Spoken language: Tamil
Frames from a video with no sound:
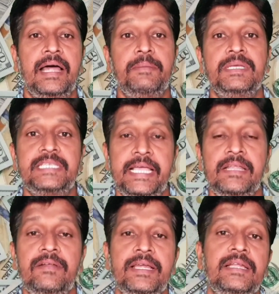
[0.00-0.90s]
அதேமாதிரி
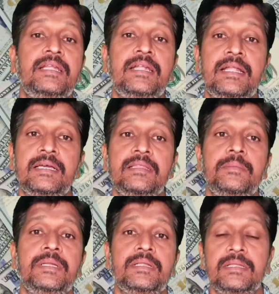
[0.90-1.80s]
சைனாவில் என்னென்ன நடக்குது
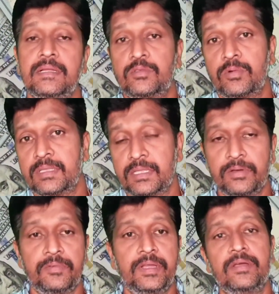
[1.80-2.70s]
அப்படின்றத நான் தொடர்ந்து
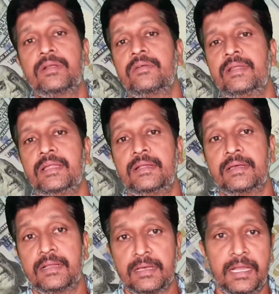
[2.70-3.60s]
என்னுடைய வீடியோக்களை
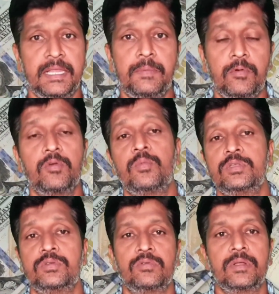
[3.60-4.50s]
வெளியிட்டிருக்கிறேன் கண்டிப்பாக உங்களுக்கு
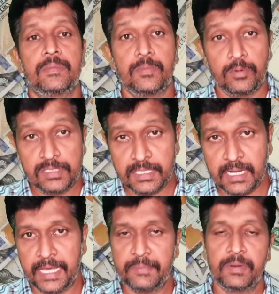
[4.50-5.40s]
பிடிச்சிருக்கும் நம்புறேன் பிடிச்சிருந்தா
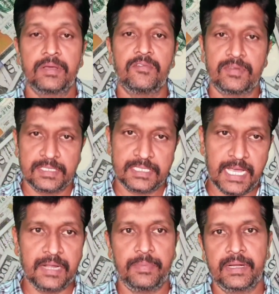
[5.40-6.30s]
லைக் பண்ணுங்கள் ஃப்ரெண்ட்ஸ்
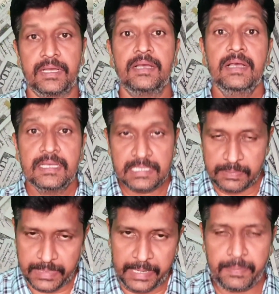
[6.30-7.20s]
ஷேர் பண்ணுங்கள்
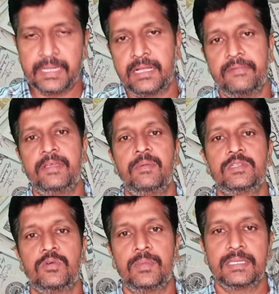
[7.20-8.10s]
சப்ஸ்கிரைப் பண்ணுங்கள் ரவிக்குமார்
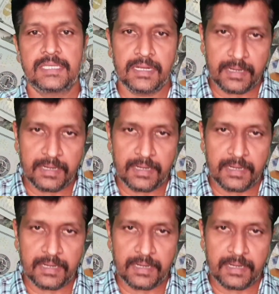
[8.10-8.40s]
சோமன்ற சேனல்